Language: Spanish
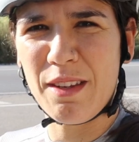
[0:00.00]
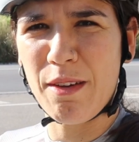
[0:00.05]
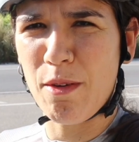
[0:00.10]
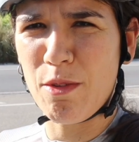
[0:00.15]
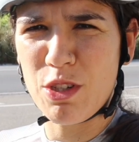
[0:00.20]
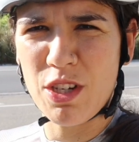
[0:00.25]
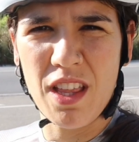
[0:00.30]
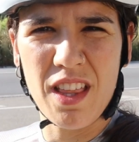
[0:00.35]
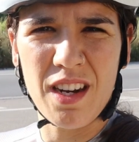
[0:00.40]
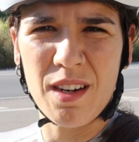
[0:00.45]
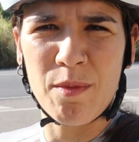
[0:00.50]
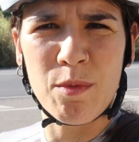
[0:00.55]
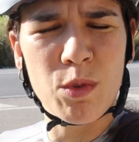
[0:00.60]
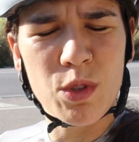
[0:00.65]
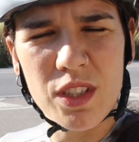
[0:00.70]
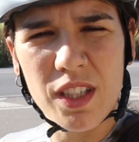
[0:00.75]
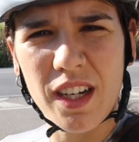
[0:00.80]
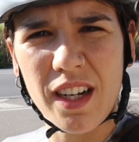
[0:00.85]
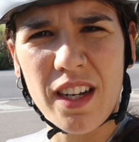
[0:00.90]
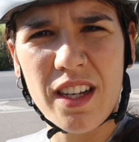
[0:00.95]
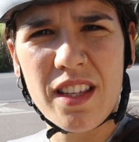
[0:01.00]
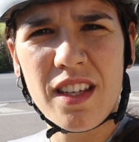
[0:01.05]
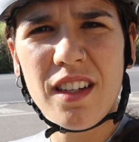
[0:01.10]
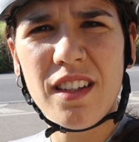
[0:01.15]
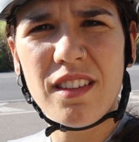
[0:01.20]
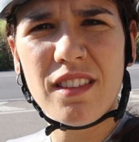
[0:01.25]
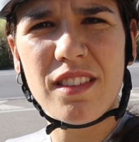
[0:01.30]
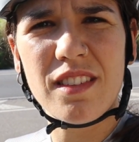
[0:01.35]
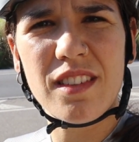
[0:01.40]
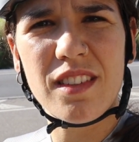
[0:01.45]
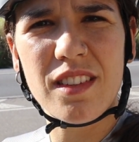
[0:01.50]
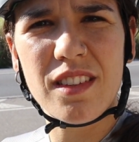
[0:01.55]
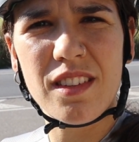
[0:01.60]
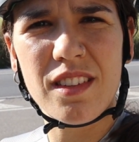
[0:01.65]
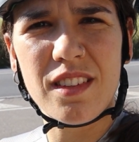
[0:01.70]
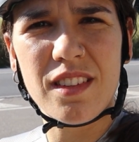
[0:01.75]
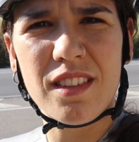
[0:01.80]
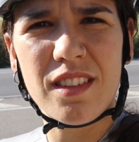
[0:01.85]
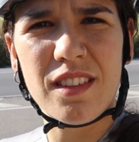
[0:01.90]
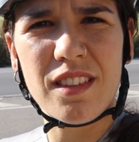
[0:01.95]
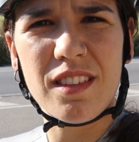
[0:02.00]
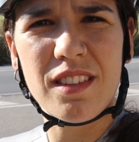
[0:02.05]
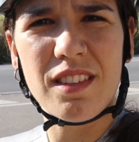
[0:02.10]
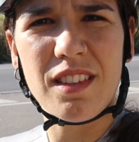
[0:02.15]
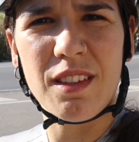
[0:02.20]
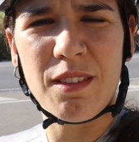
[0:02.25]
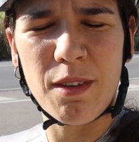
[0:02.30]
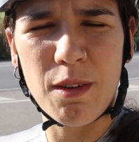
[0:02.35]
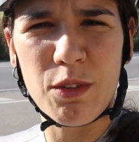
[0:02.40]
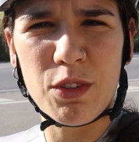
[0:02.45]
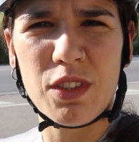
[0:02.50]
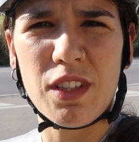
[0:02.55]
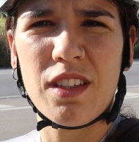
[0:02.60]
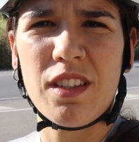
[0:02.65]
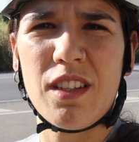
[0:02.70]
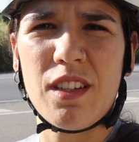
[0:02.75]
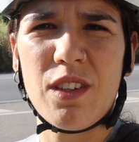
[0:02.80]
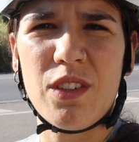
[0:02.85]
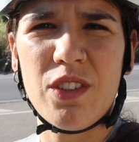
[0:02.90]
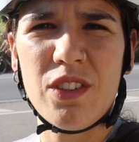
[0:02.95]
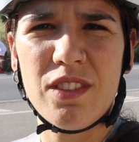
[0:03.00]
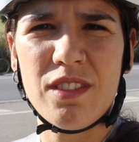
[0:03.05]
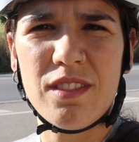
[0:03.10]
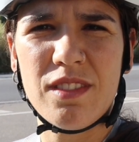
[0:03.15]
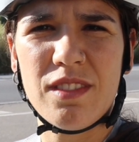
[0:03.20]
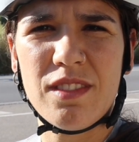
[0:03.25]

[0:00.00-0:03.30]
Le vamos a dar mucha caña y vamos a hacerlo.